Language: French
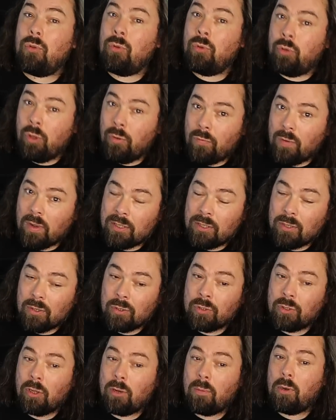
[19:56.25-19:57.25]
de voir ça
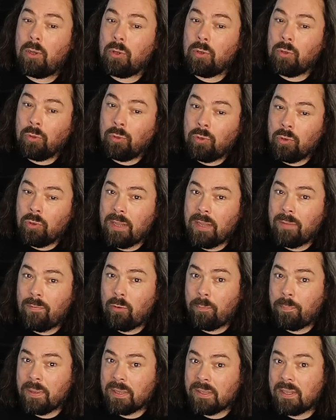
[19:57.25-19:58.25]
ensemble, de
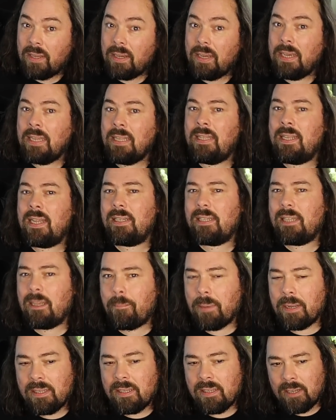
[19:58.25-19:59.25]
développer ça et
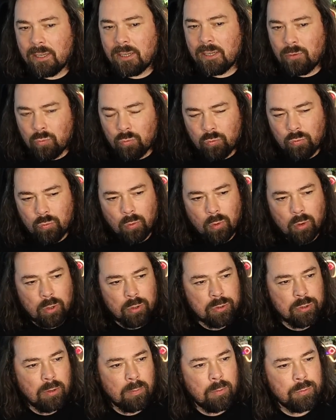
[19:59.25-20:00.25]
d'interpréter ça toujours
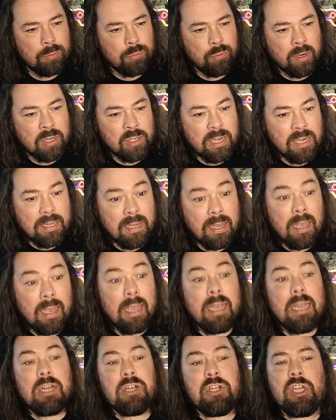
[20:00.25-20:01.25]
ensemble sur la chaîne.
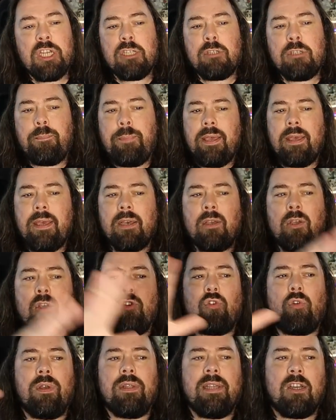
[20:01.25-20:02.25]
J'espère que
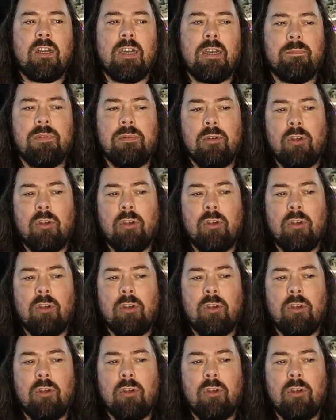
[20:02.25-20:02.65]
j'aurais été quand